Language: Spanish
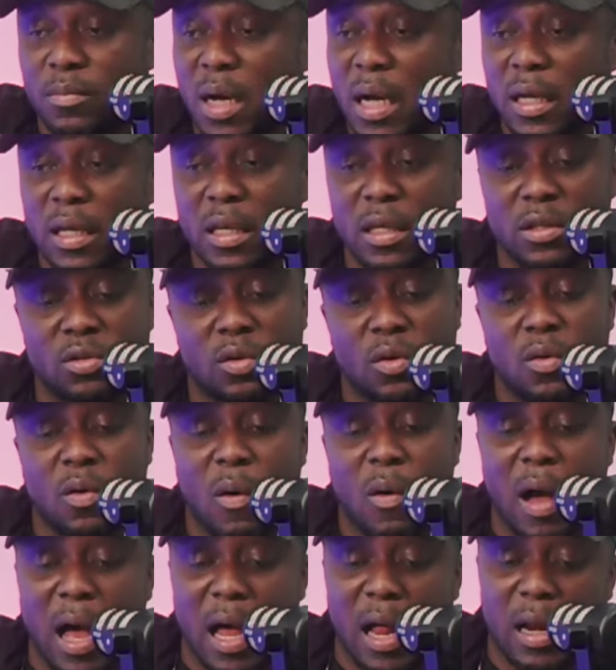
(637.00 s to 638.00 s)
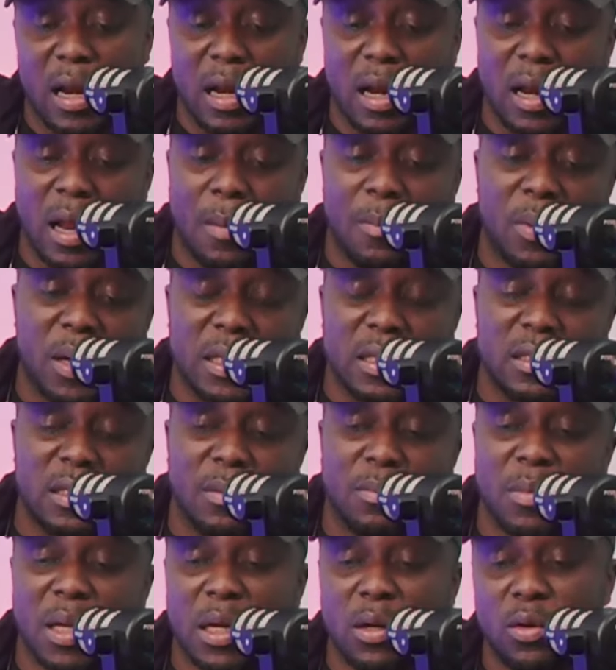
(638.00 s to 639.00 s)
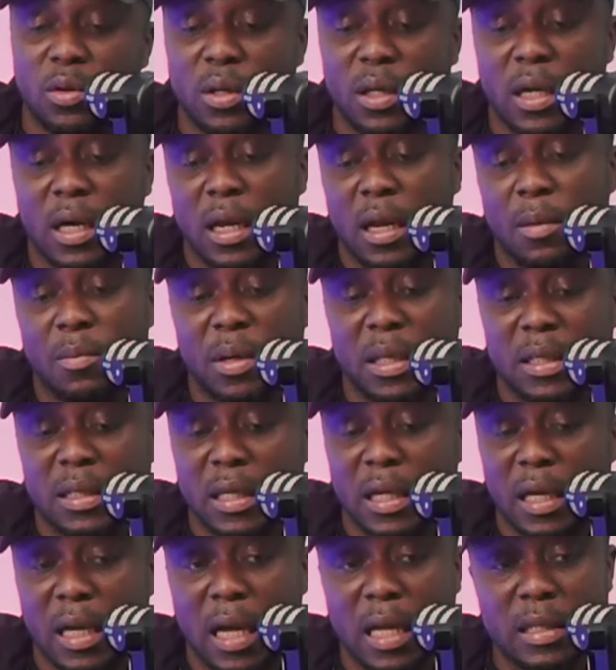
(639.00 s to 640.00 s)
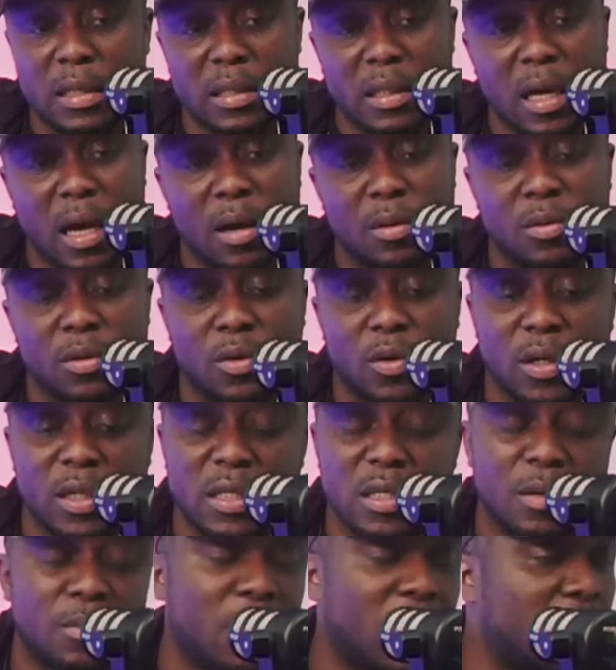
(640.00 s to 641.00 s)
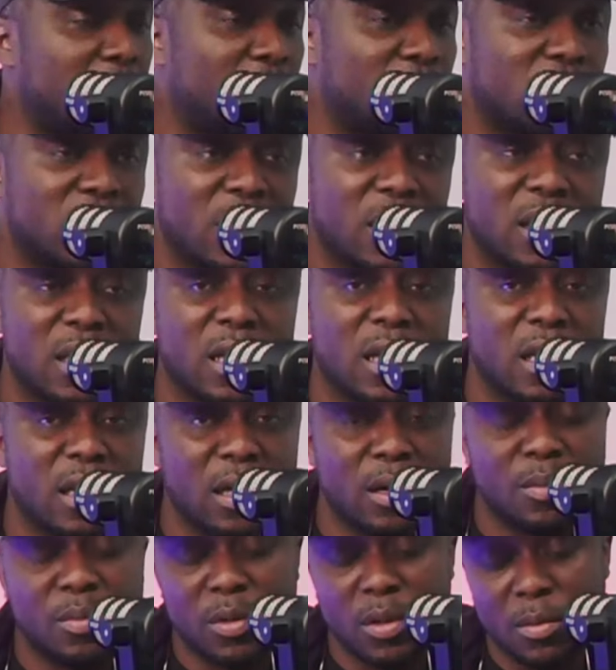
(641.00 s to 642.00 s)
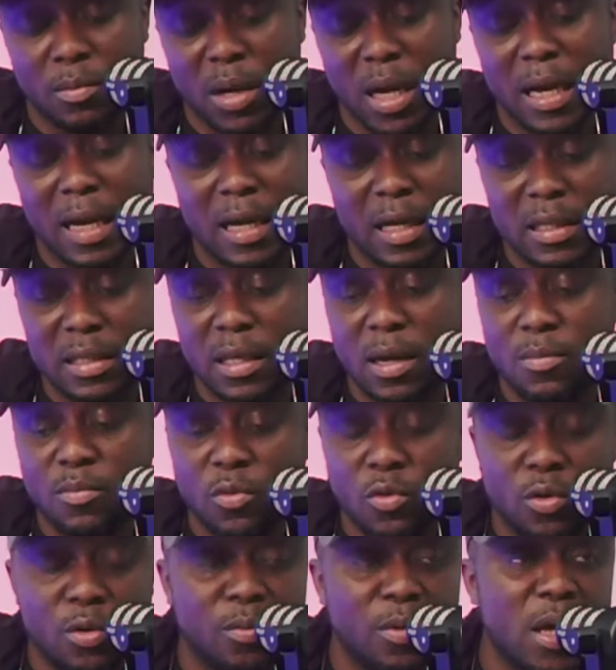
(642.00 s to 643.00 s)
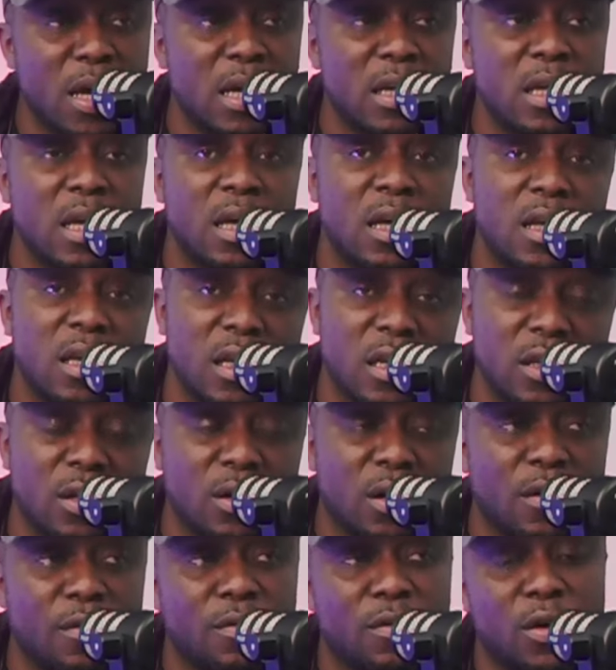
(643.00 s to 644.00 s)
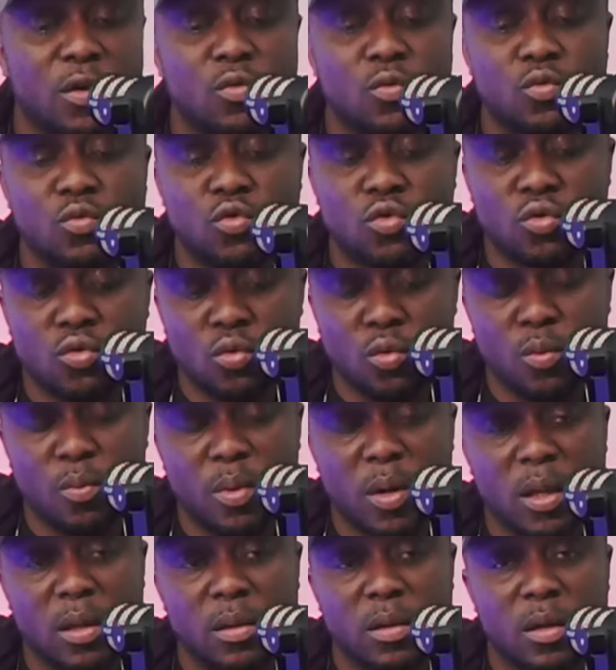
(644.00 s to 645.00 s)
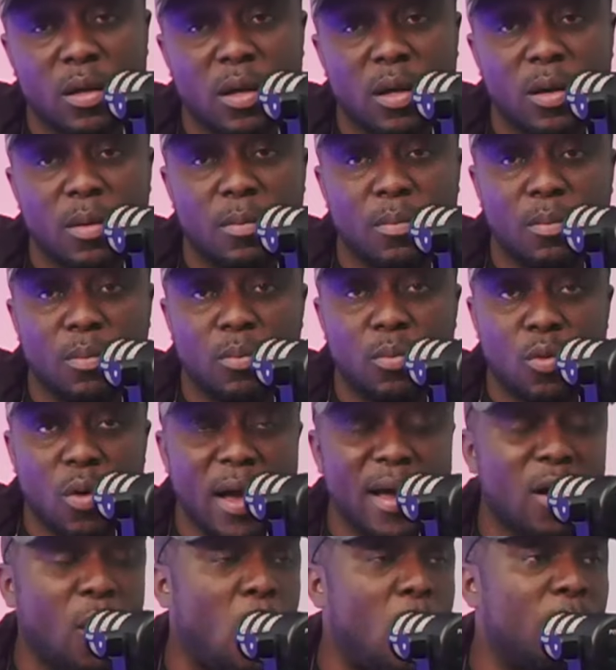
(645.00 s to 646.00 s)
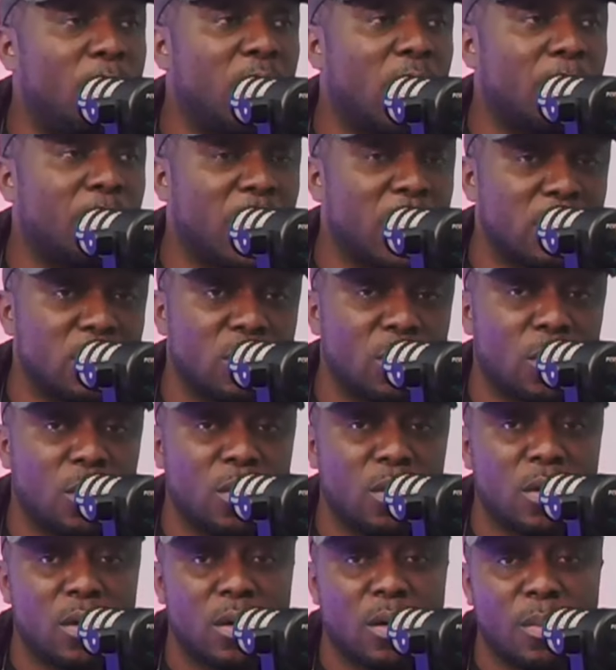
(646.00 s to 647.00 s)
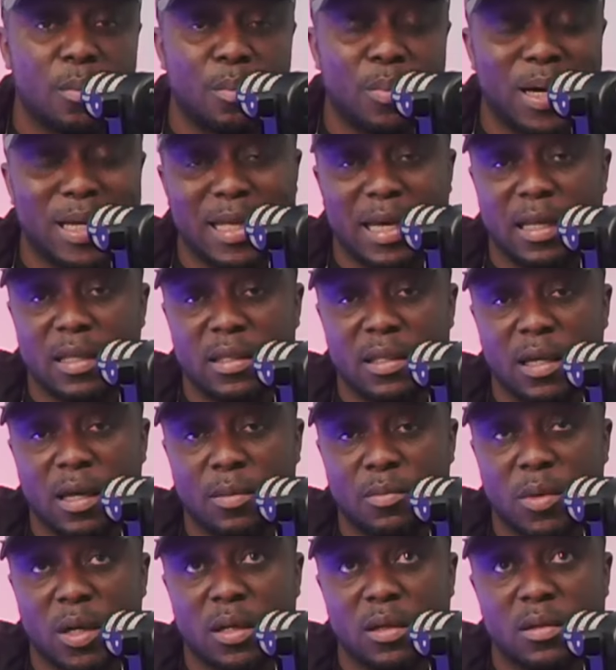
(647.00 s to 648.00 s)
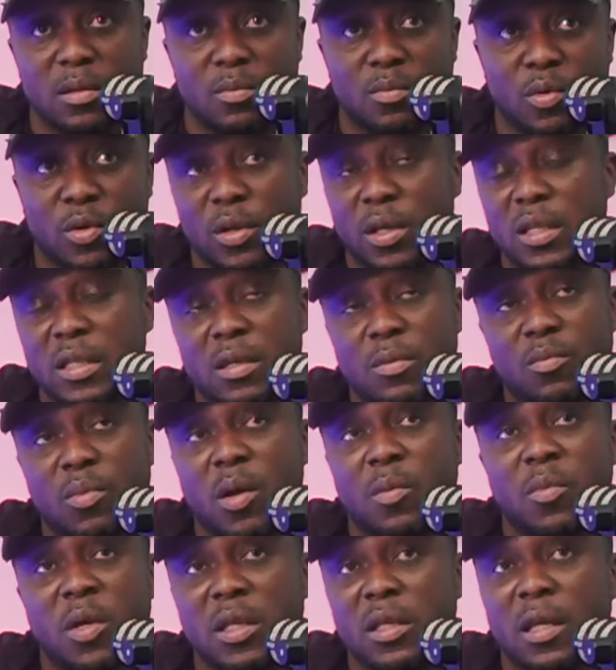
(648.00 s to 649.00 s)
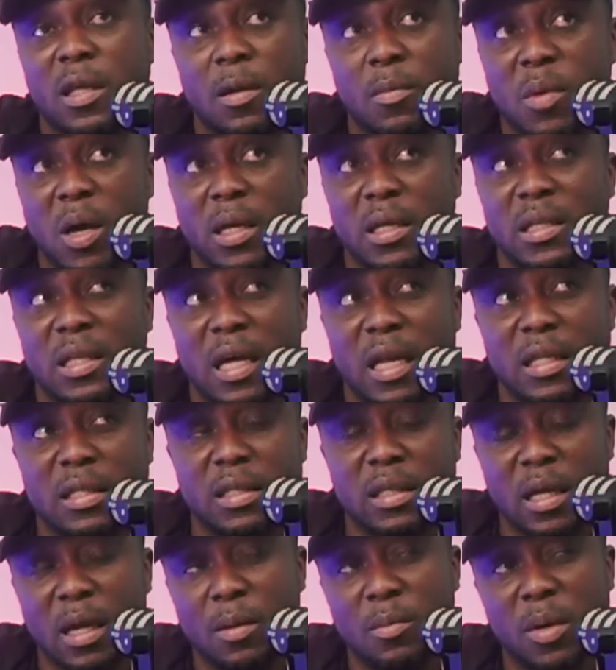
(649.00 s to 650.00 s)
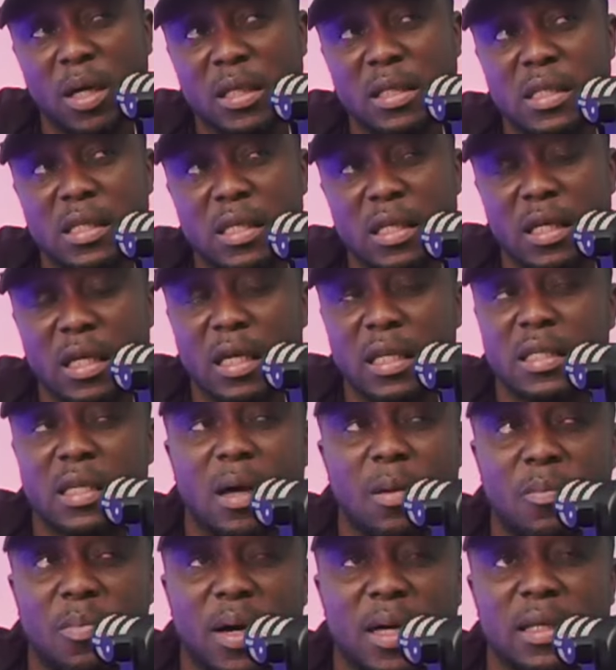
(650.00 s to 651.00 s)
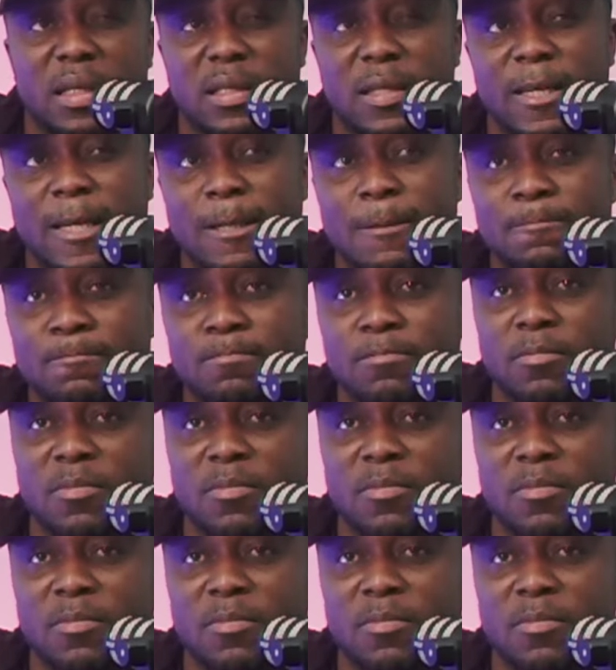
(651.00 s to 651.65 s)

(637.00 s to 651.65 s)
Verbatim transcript: más que todo a la parte melódica, la parte cantabro, Ese man no sé quién es, pero el man canta muy bien y creo que fue un súper buen complemento para el tema. Porque simplemente de imaginar el tema sin esa parte